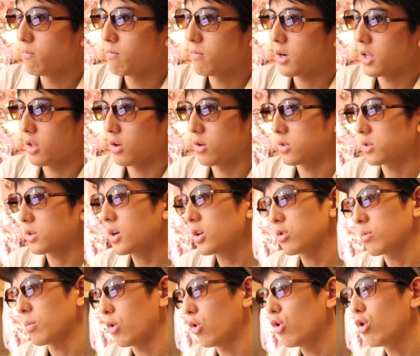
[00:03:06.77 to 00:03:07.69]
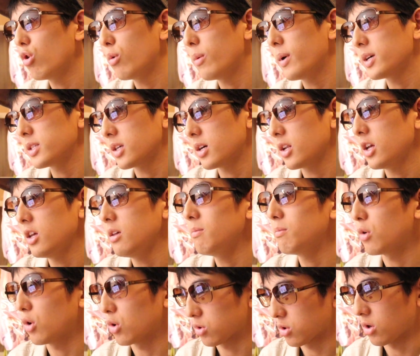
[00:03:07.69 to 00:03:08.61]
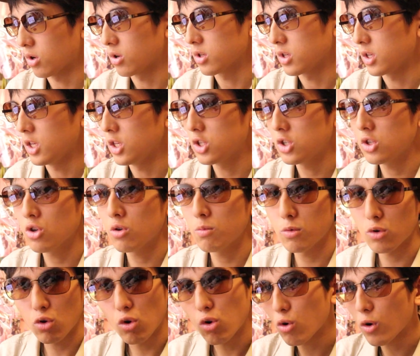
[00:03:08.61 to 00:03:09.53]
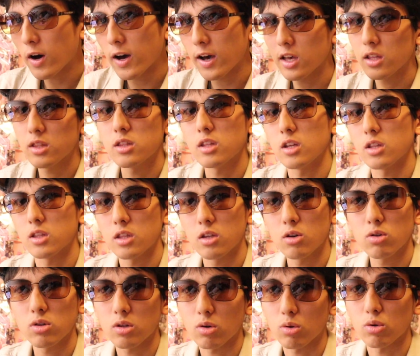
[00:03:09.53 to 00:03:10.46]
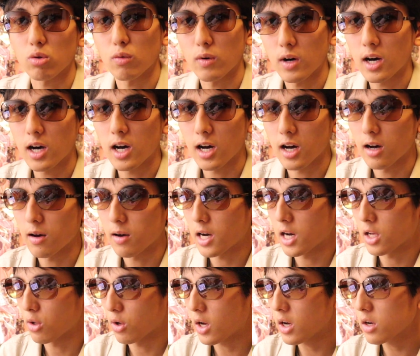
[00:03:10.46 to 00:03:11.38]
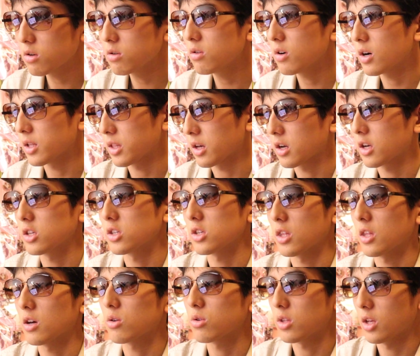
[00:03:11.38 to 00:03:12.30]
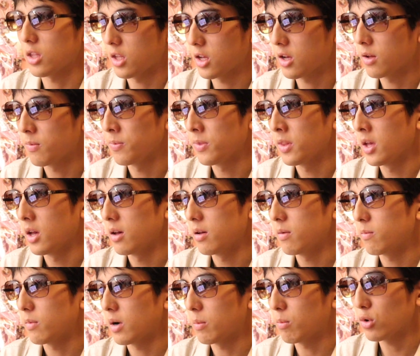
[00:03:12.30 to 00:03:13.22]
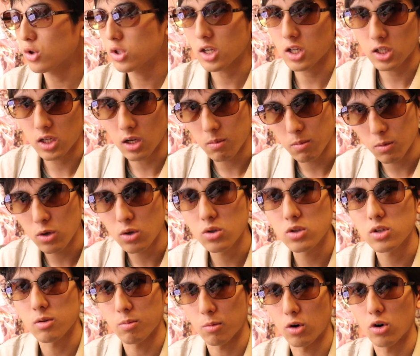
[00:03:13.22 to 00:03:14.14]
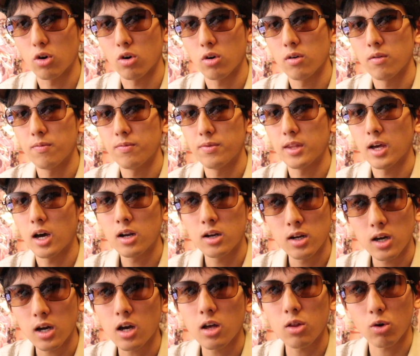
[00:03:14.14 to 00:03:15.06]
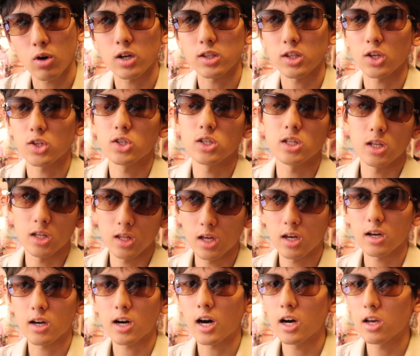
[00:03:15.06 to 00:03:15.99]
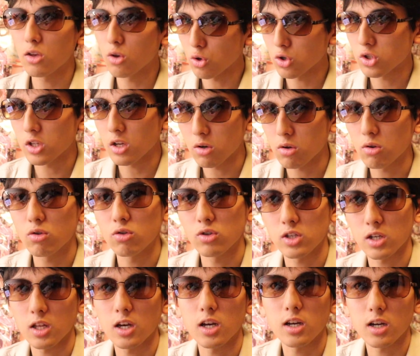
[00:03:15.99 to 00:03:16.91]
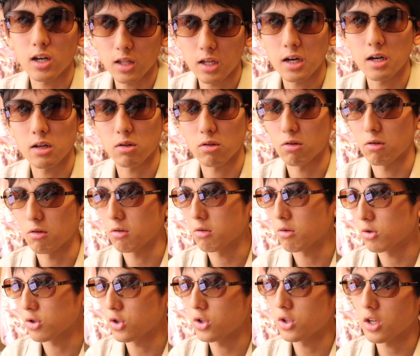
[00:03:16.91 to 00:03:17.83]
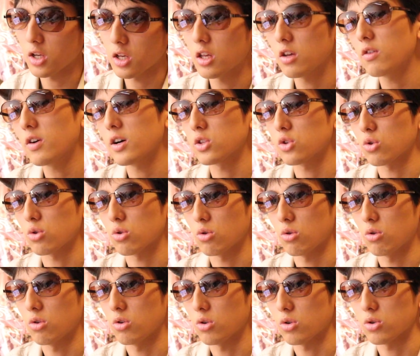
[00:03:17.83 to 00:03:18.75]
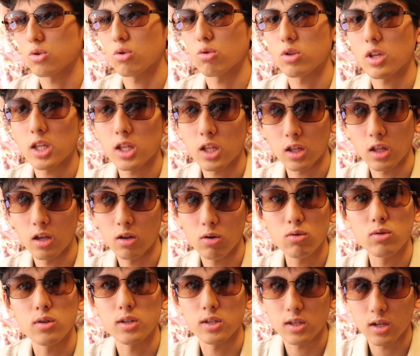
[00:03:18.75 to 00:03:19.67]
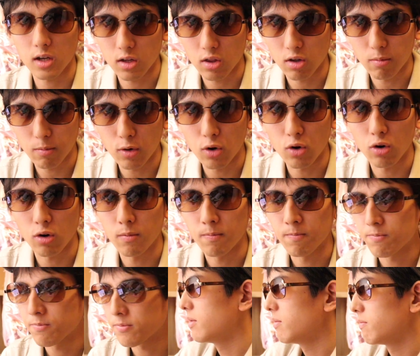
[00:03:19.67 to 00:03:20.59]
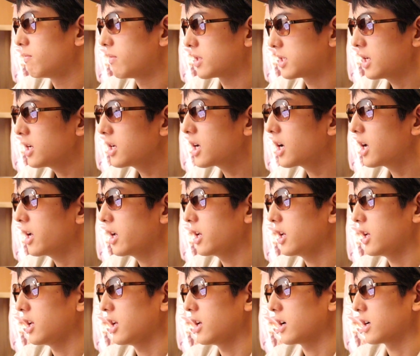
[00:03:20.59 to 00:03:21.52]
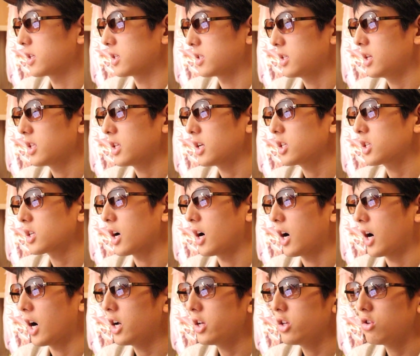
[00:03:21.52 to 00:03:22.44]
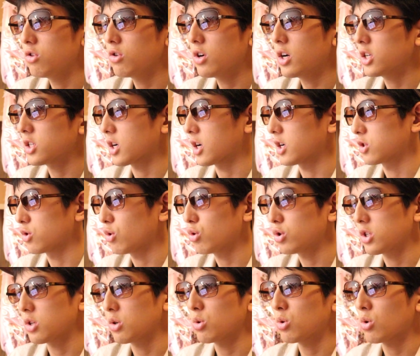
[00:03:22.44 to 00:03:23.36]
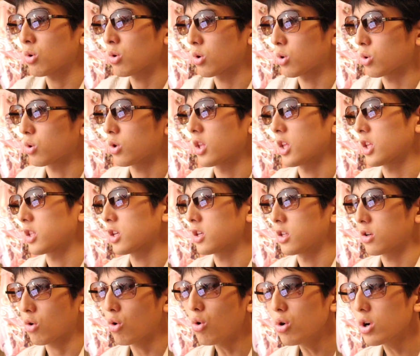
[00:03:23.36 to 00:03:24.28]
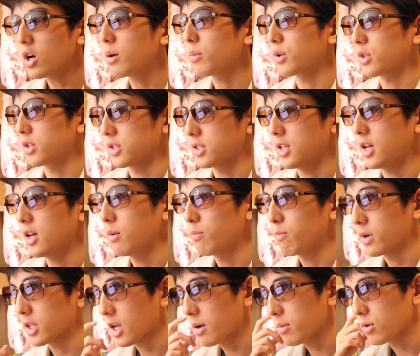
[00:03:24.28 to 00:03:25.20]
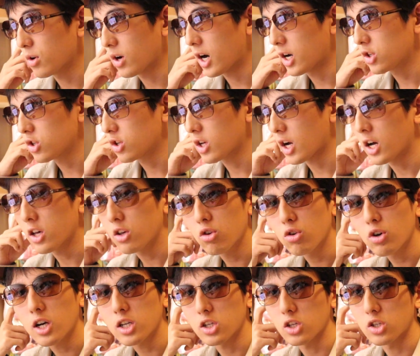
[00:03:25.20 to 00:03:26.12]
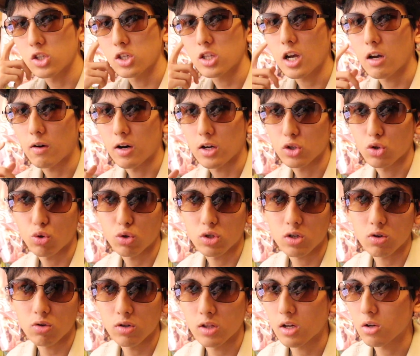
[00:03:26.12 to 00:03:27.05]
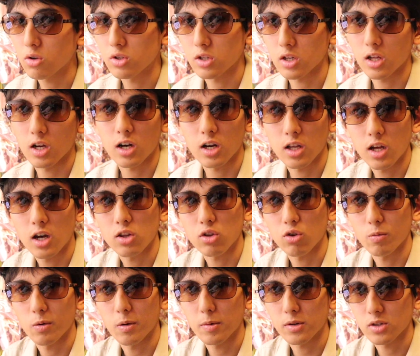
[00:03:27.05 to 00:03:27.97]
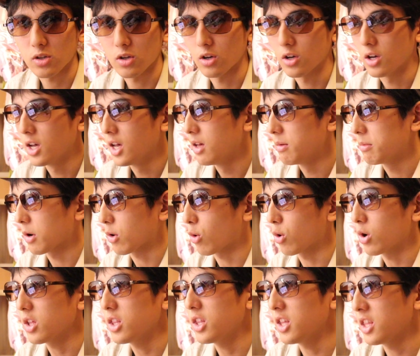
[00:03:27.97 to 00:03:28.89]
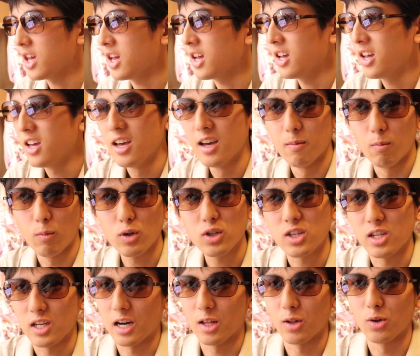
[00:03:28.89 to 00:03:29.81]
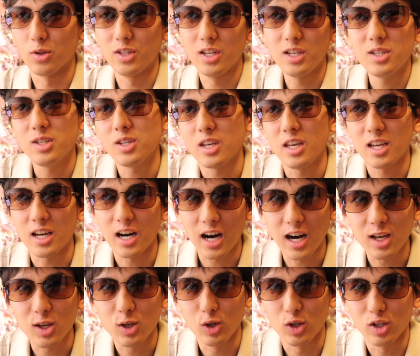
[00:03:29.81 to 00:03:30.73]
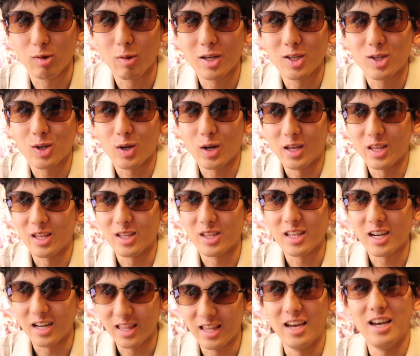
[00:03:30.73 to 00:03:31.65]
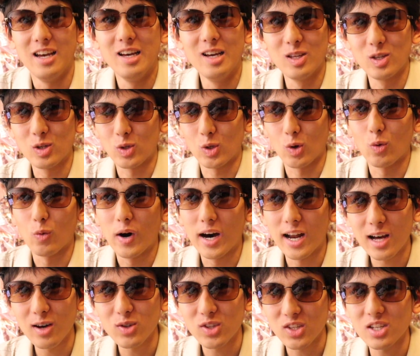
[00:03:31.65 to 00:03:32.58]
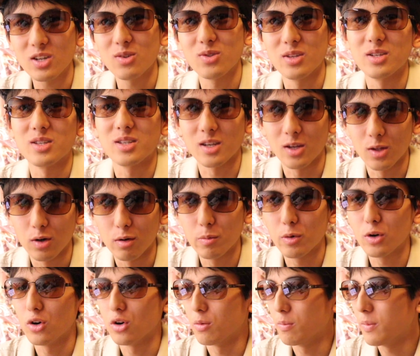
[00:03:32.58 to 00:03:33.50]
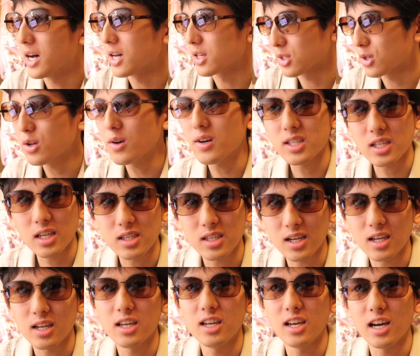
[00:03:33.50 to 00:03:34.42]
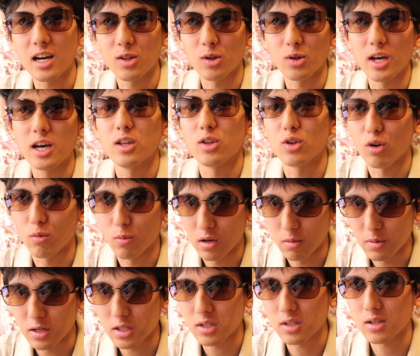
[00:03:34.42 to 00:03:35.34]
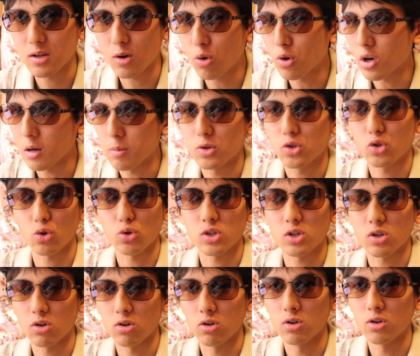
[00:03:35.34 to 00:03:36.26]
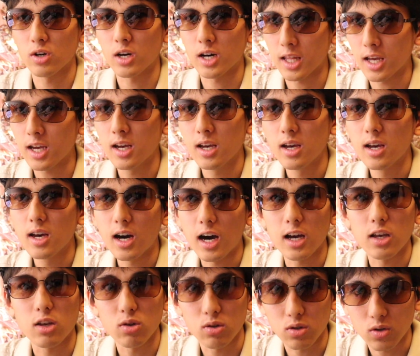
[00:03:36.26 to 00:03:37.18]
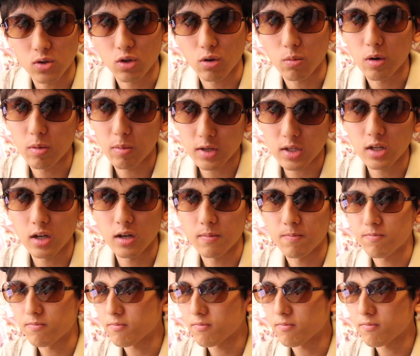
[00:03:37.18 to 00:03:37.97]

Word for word: まあね、少なくともOver the rainbowと虹の向こう側へって言ってるってことは、アクアだけじゃなくてね、まあもしかしたらミューズも何らかの形でね、関与してくるんじゃないかなと、個人的にはちょっと予想を立てているんですけれども、まあ前回がですね、確か配給会社が松竹とのことだったんで、今回もですね、まあ多分配給会社自体は松竹になるんじゃないかなと思います。まあこれでね、もしディズニーが配給しますとかだったらね、ちょっと笑っちゃうんですけども、まあそれはさすがにないと思います。今回も松竹がね、配給すると思います。